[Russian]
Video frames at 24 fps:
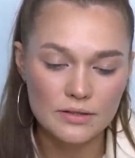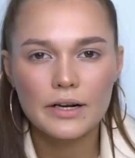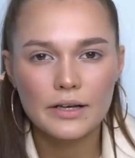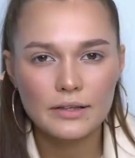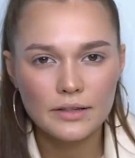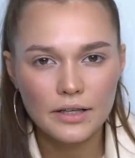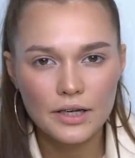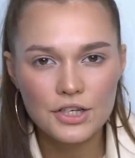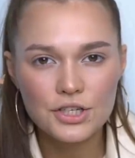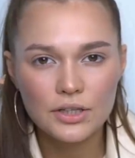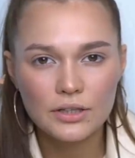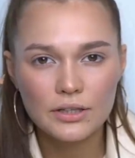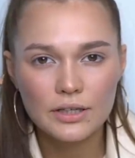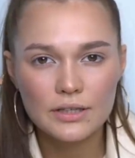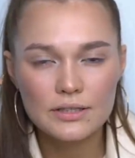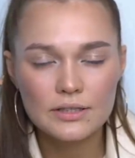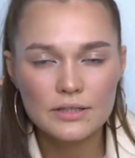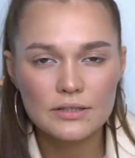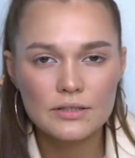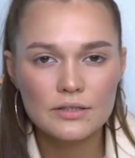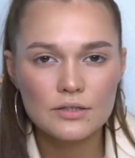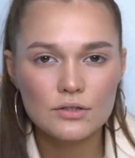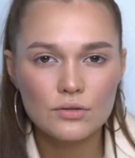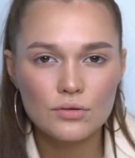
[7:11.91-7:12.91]
Карандаш от
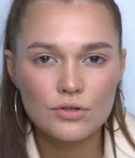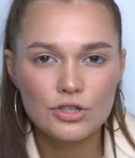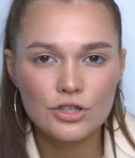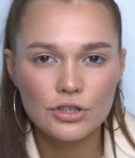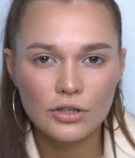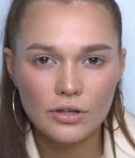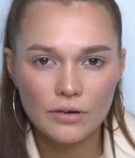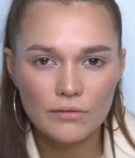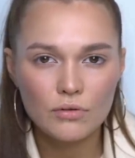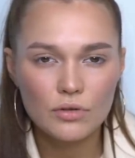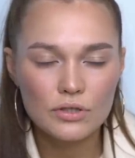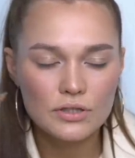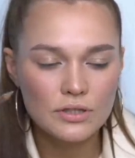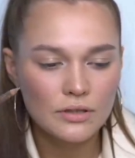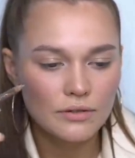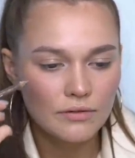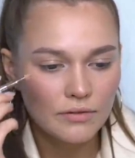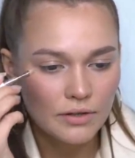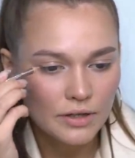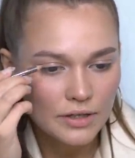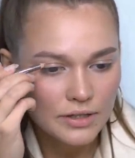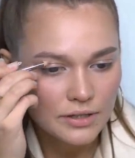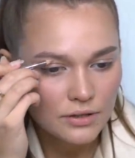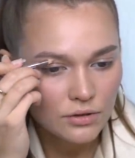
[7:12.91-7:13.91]
Essence тоже на
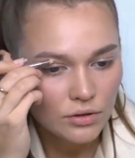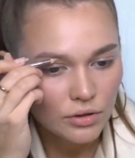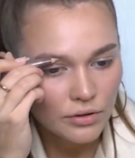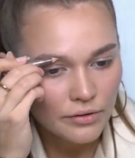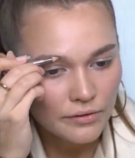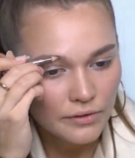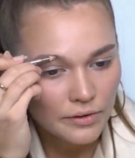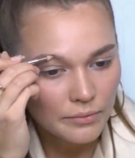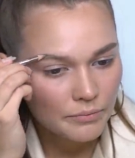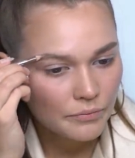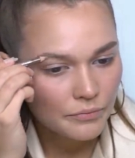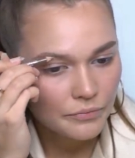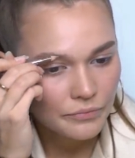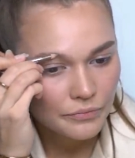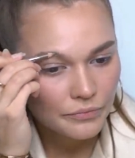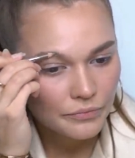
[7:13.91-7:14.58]
восковой основе.